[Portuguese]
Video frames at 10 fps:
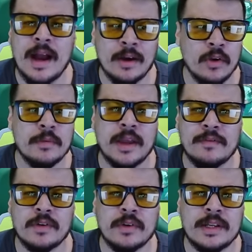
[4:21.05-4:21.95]
A Globo quer
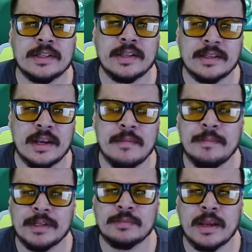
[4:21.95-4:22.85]
ver o Corinthians na série B
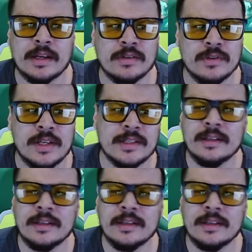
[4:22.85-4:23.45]
para despencar sua audiência?